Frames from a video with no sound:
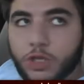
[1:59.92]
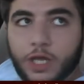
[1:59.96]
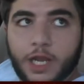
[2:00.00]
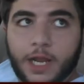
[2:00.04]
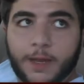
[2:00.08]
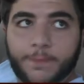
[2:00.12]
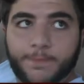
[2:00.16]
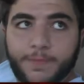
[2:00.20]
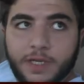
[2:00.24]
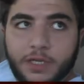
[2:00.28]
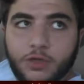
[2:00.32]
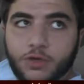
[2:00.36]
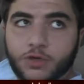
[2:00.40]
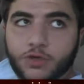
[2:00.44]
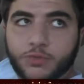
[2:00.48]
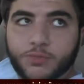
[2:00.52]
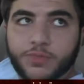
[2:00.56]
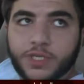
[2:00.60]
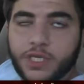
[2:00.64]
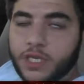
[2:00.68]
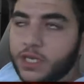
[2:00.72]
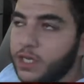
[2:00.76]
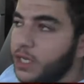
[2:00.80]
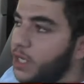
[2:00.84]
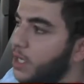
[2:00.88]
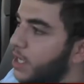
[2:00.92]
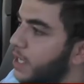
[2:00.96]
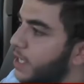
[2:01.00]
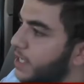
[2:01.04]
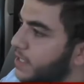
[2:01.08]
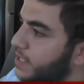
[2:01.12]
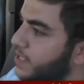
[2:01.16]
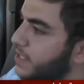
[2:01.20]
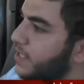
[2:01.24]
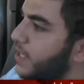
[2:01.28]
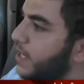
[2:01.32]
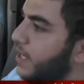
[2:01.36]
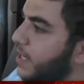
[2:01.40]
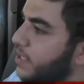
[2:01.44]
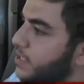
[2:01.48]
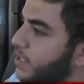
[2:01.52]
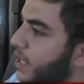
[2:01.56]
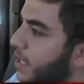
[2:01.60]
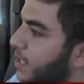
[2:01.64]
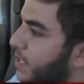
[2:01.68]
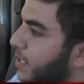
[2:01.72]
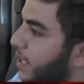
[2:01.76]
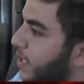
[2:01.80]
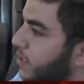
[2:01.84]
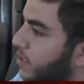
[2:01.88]
olarak biliyorum ki sigara
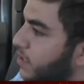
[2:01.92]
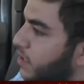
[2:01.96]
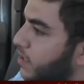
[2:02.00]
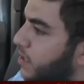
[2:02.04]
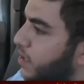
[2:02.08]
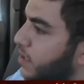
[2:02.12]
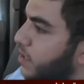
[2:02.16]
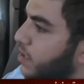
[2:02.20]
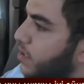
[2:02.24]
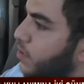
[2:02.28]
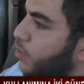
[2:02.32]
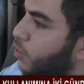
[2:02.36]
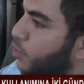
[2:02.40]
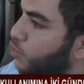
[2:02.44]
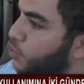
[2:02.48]
içerken e,